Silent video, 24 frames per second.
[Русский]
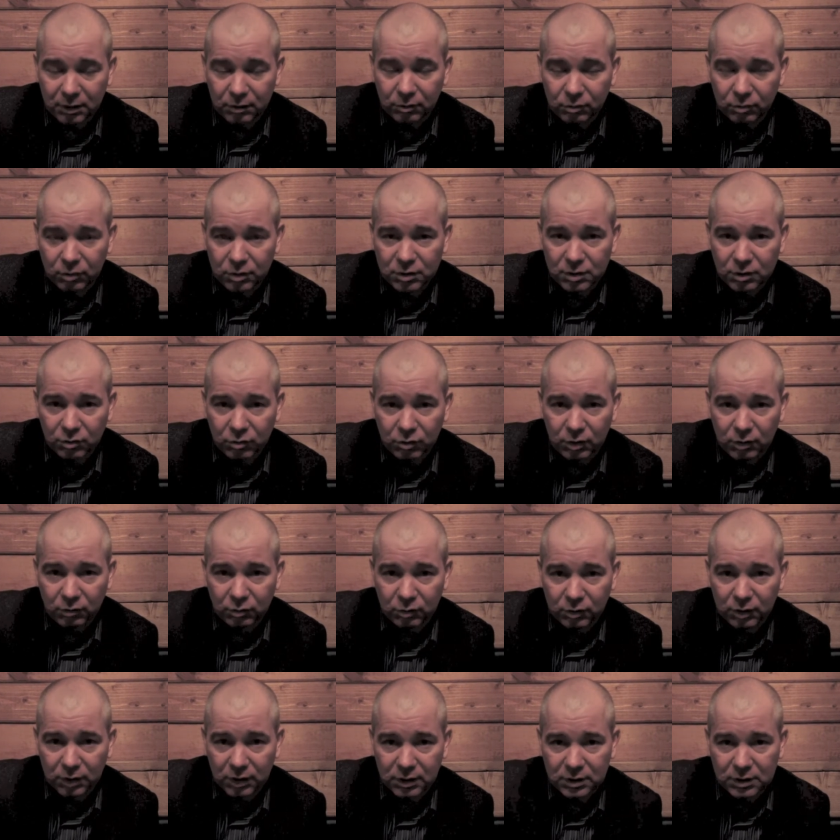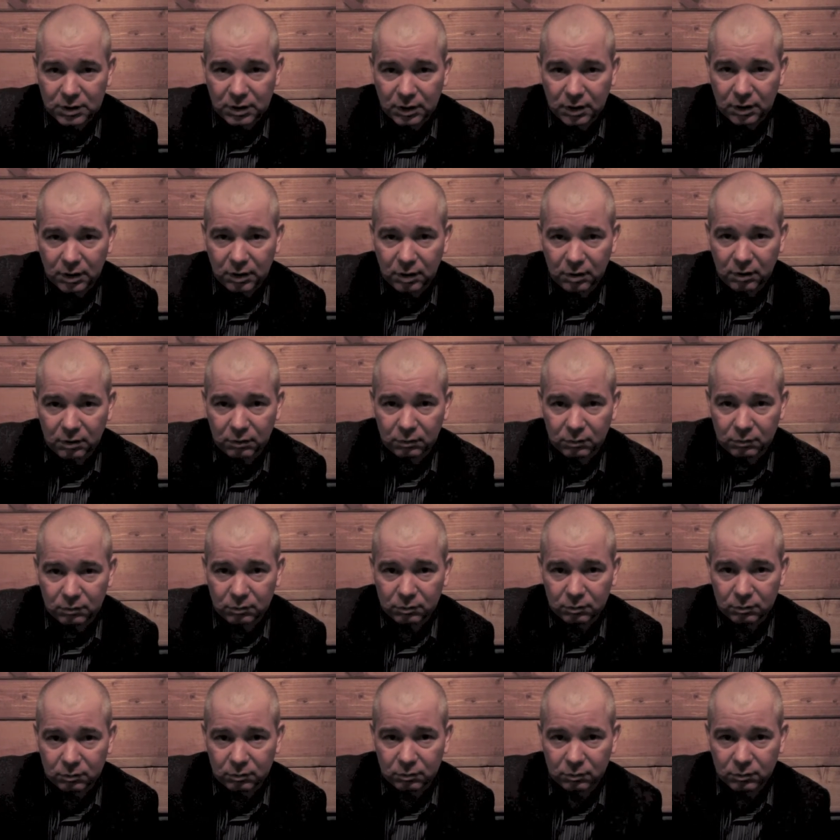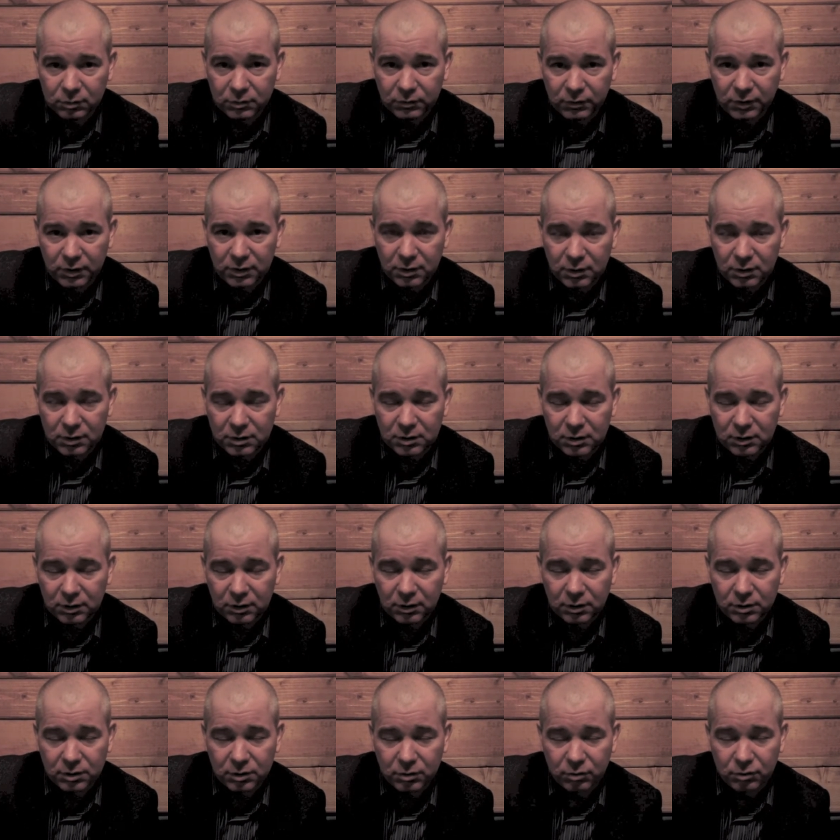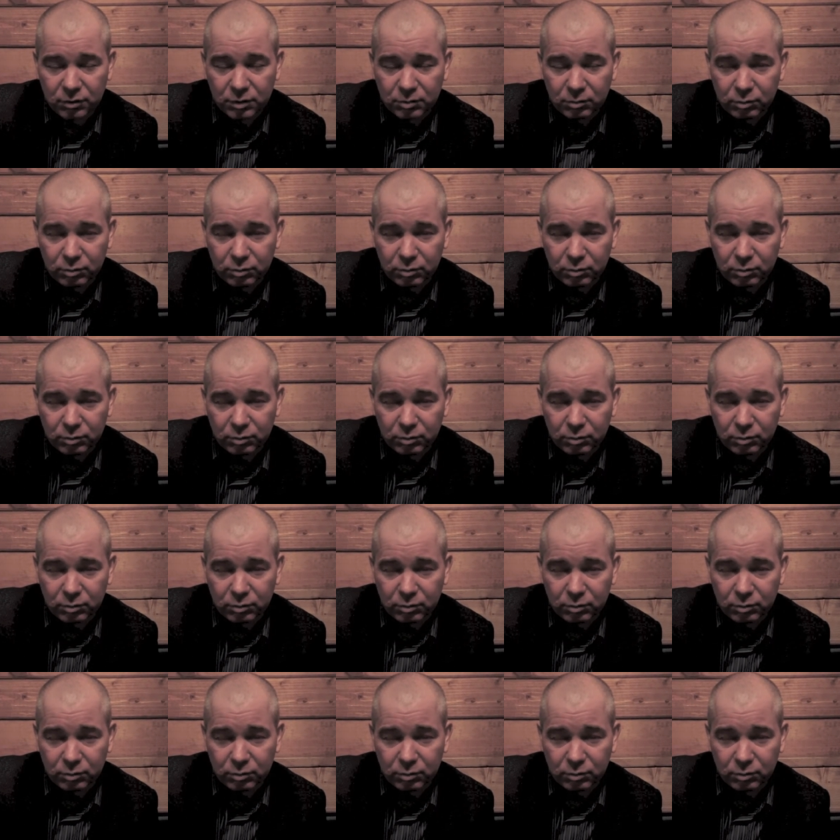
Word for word: но если у кого-то есть такие э, сведения, сигнализируйте,